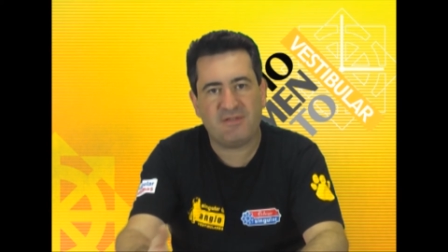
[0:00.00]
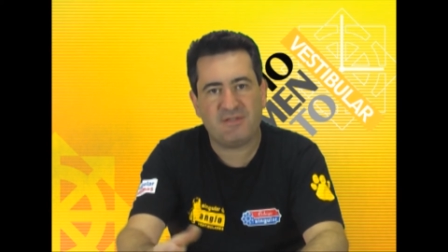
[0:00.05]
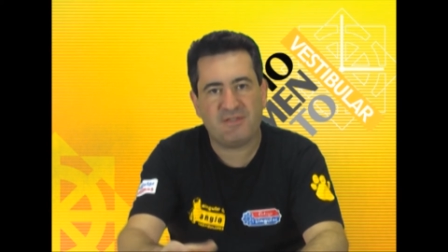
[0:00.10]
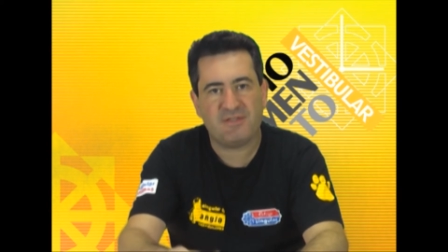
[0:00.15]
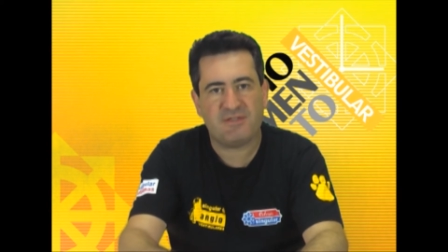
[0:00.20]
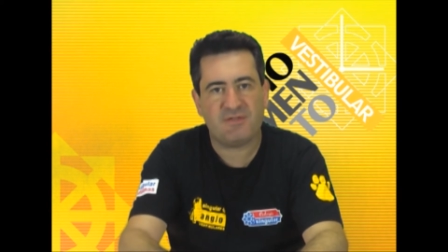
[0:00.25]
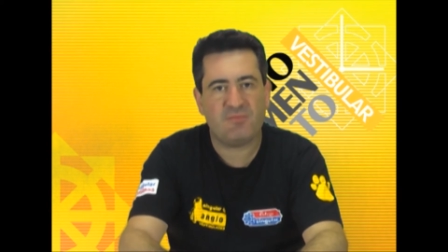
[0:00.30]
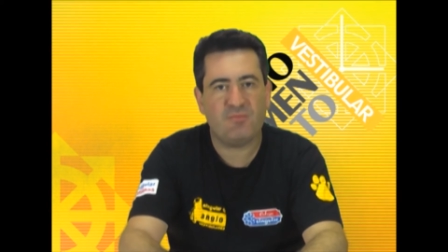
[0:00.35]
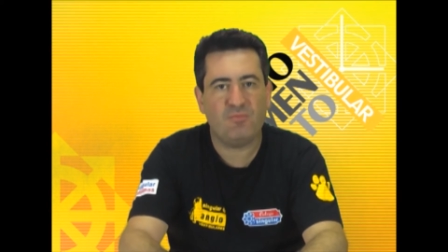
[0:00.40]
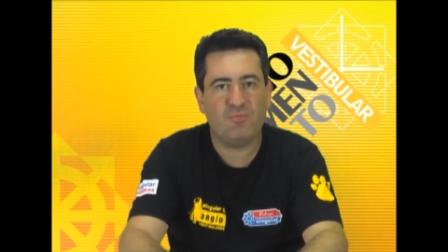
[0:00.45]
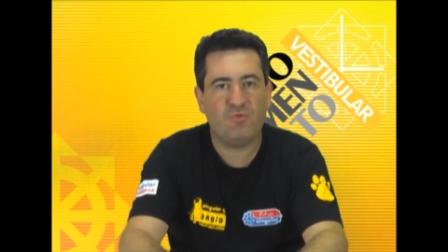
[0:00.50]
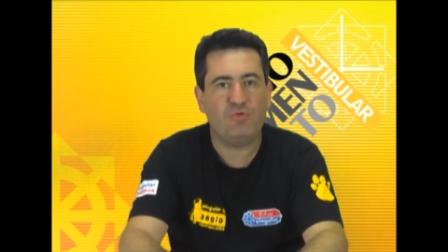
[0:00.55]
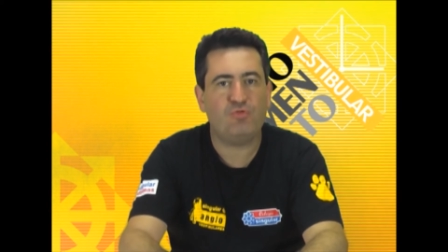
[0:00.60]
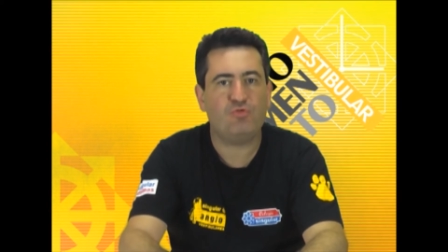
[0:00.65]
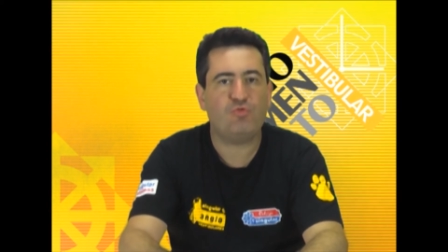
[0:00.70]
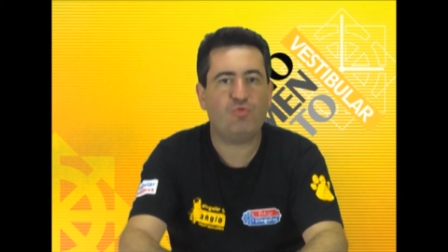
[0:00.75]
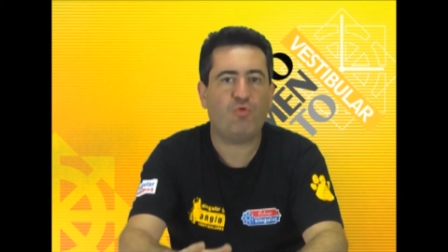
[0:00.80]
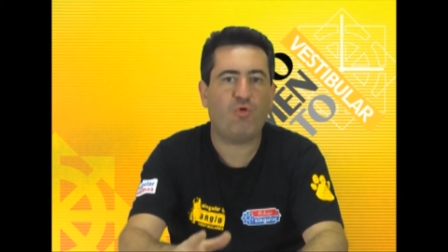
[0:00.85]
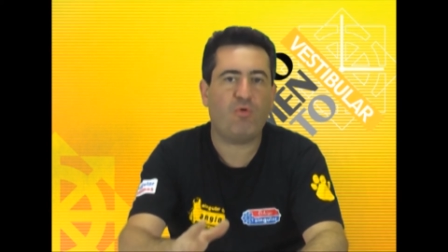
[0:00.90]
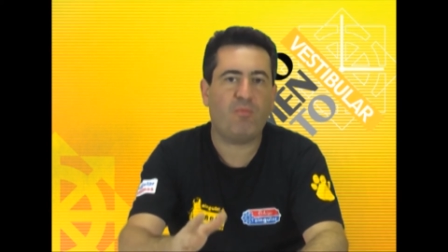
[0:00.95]
que são
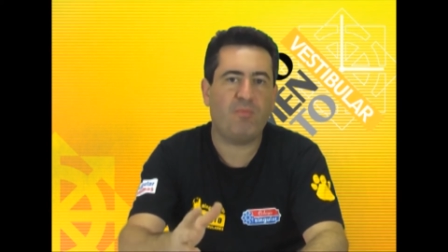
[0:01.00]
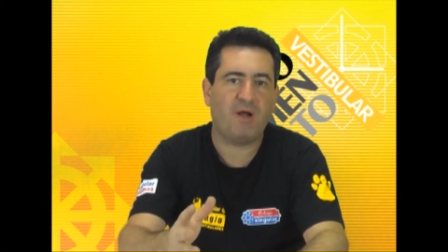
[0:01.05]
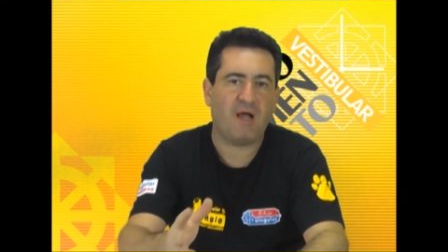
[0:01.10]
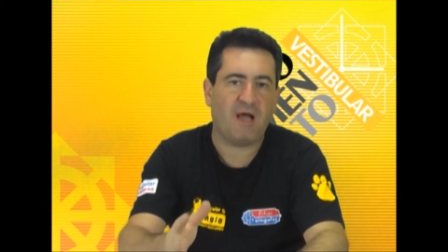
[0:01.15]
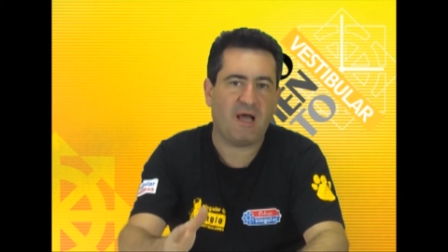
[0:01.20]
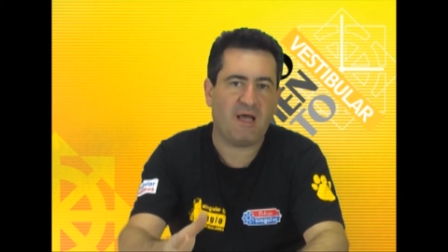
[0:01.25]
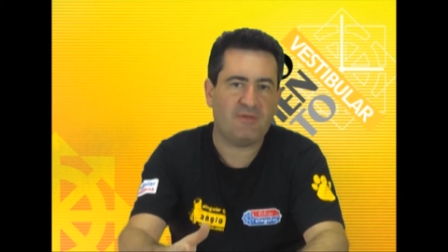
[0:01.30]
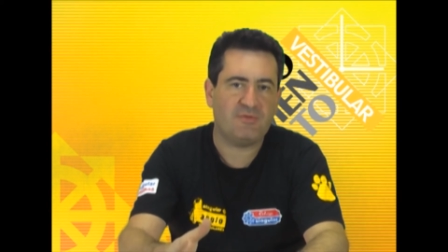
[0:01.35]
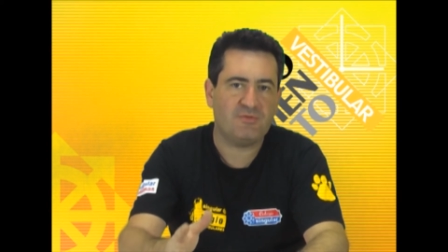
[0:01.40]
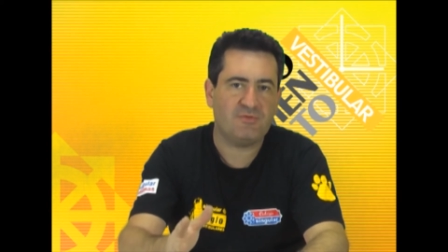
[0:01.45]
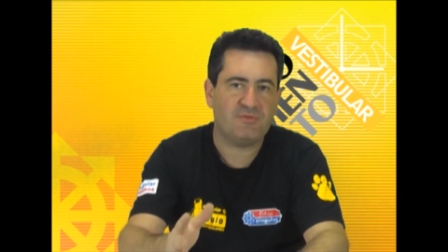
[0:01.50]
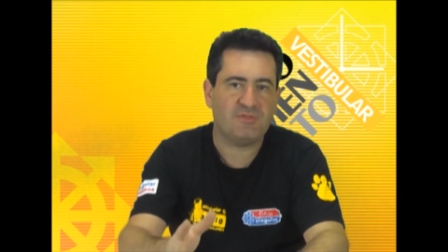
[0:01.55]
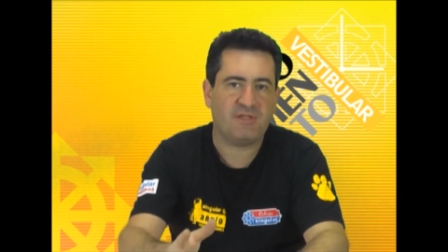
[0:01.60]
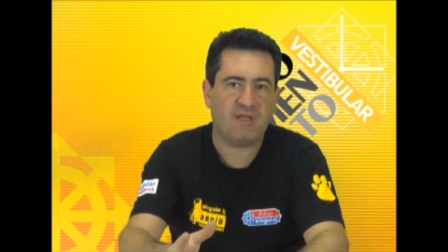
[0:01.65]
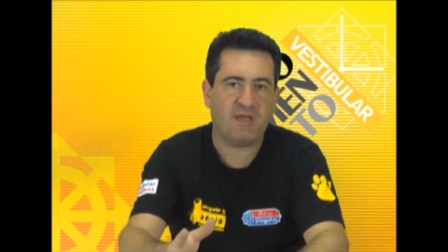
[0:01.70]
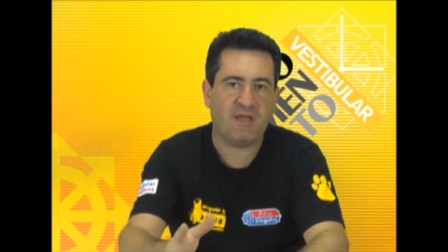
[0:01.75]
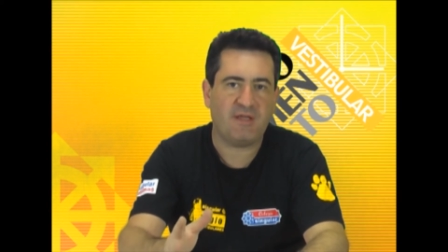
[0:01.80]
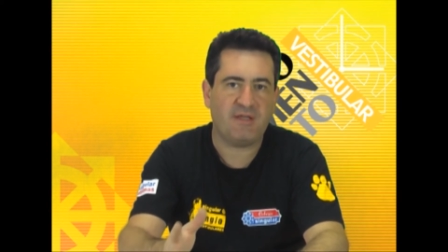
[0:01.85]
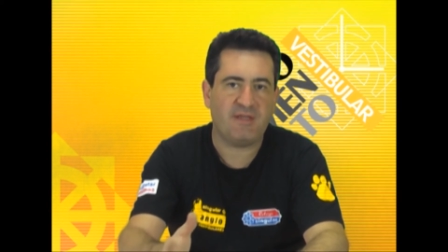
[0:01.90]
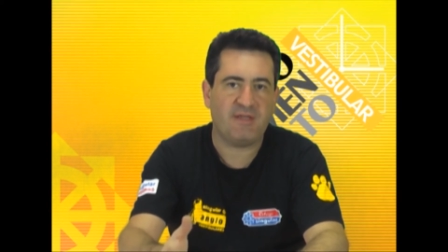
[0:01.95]
muito cobrados né,